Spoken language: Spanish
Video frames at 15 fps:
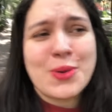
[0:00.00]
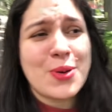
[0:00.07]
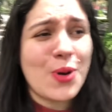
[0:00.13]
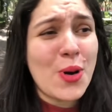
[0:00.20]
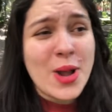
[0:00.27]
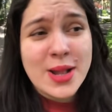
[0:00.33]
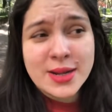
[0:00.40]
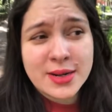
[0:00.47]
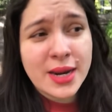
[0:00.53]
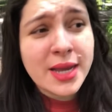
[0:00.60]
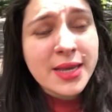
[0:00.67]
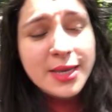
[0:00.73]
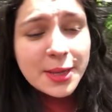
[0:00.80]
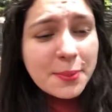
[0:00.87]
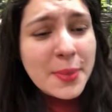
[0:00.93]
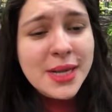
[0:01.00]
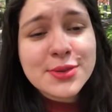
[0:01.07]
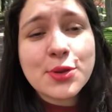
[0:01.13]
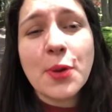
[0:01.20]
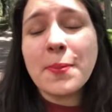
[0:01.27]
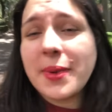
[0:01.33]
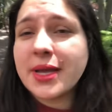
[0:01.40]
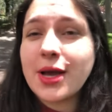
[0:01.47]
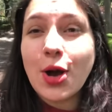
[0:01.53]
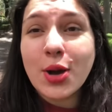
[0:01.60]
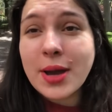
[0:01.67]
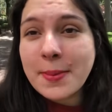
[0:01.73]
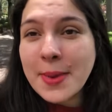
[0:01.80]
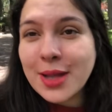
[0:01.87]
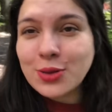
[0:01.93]
o el ranking más complicado
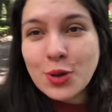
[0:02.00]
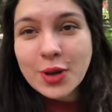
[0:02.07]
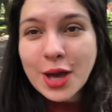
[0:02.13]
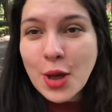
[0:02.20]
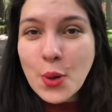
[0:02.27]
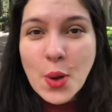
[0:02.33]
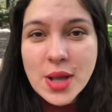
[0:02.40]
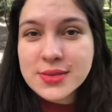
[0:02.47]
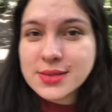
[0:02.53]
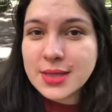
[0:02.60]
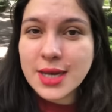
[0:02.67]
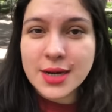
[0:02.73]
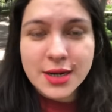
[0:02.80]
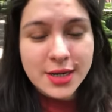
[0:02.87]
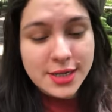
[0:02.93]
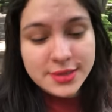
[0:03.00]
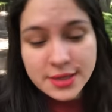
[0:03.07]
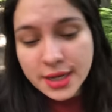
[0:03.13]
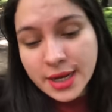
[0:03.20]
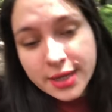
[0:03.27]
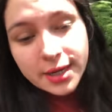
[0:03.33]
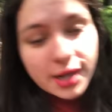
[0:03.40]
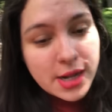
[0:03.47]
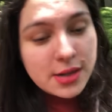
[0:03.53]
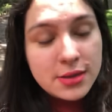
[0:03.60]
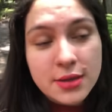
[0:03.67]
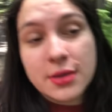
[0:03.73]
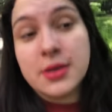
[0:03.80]
que me ha tocado hacer en este canal.